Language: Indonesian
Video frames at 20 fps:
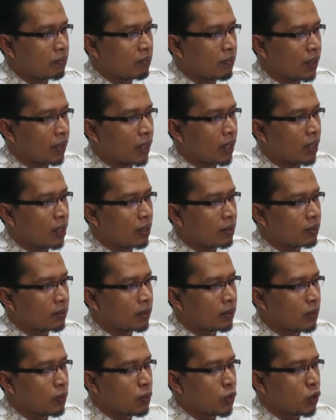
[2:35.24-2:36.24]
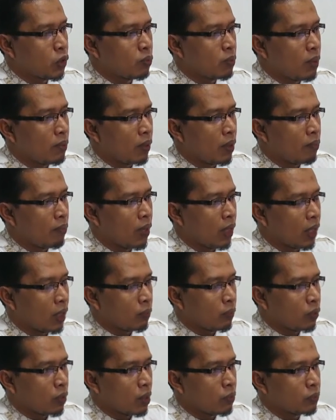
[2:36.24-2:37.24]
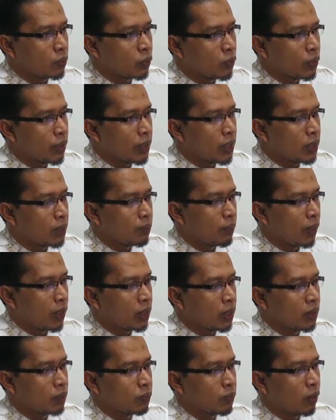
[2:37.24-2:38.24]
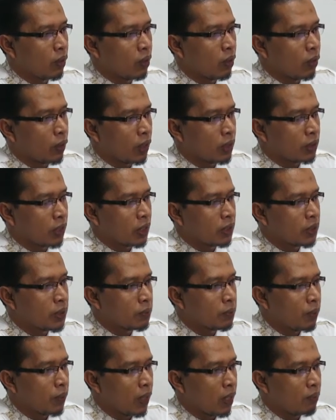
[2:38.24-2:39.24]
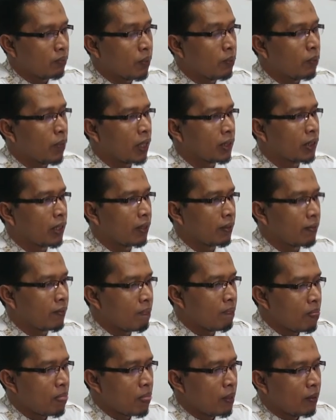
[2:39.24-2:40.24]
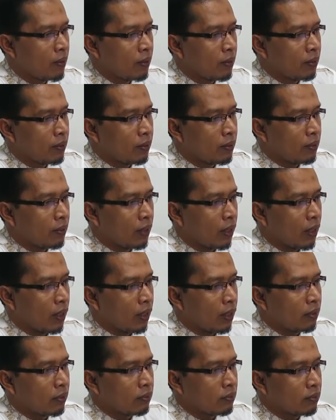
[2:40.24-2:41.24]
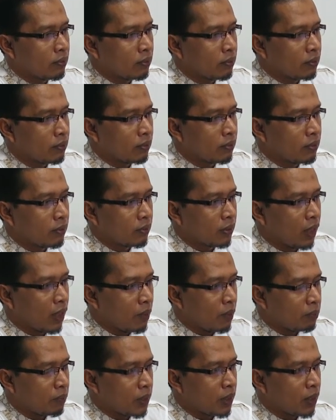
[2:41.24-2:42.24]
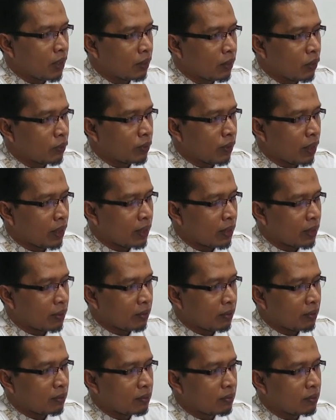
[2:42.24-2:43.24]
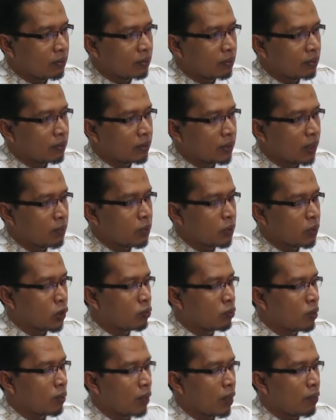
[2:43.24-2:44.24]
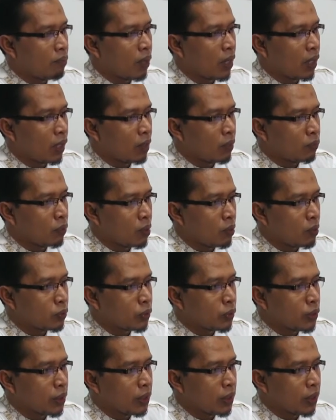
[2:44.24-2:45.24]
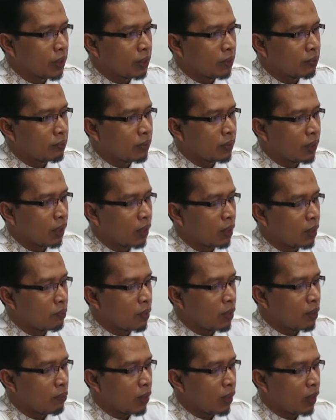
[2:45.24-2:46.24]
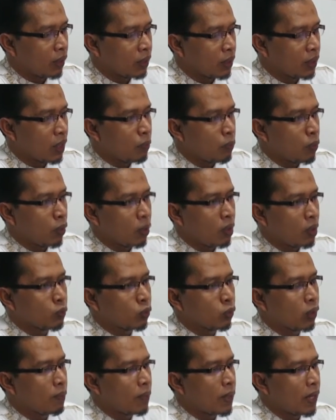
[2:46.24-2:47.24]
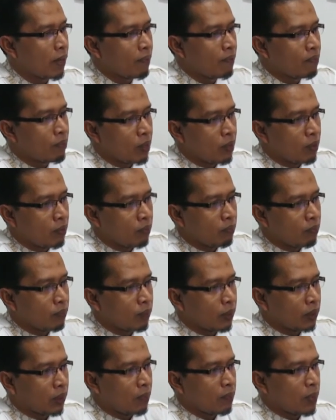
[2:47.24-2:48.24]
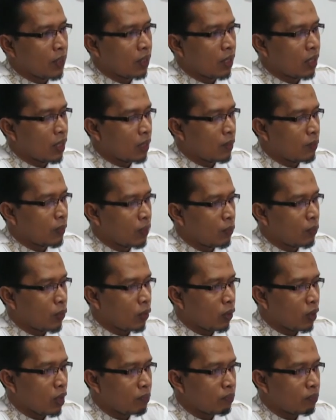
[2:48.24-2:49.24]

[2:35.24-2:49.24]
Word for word: maka saya mencoba mengembangkan program studi ini sebagai sebuah organisasi para pembelajar nah dalam tiga tahun terakhir, saya mencoba mengembangkan program studi ini dengan mengembangkan tiga program utama. Pertama adalah namanya program